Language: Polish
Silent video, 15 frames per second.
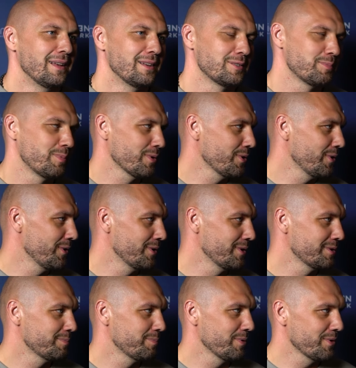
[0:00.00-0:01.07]
Spokojnie,
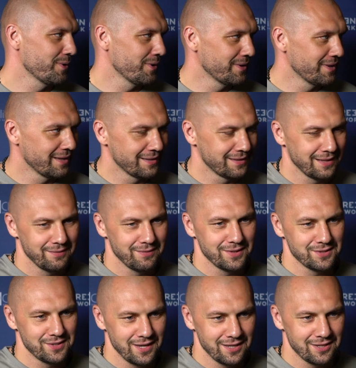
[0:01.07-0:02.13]
spokojnie.
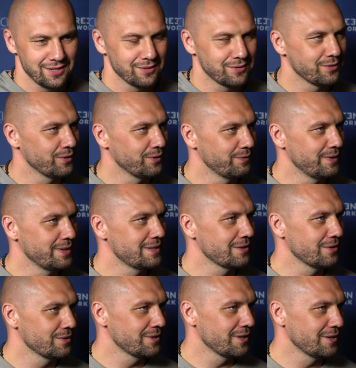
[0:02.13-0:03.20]
Najważniejsze to wyjść
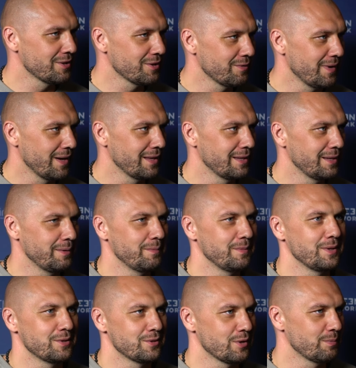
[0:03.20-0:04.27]
skoncentrowanym
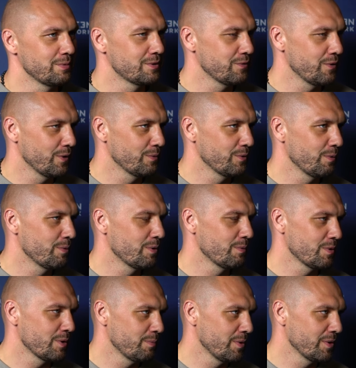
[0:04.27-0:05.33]
i zrobić swoją
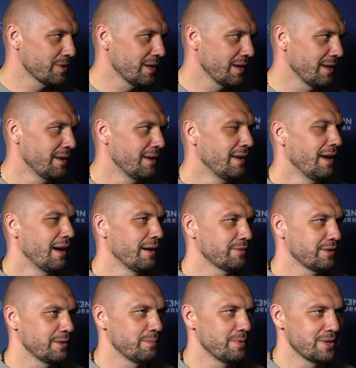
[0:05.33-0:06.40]
dobrą robotę, a
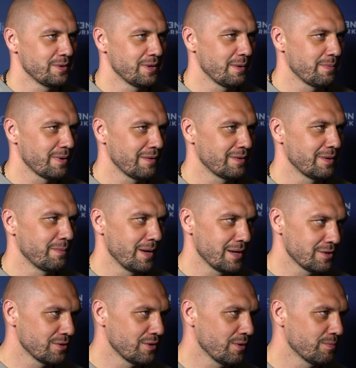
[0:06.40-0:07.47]
wtedy będzie naprawdę
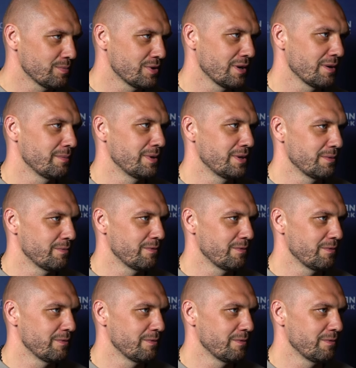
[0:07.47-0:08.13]
bardzo dobrze, będzie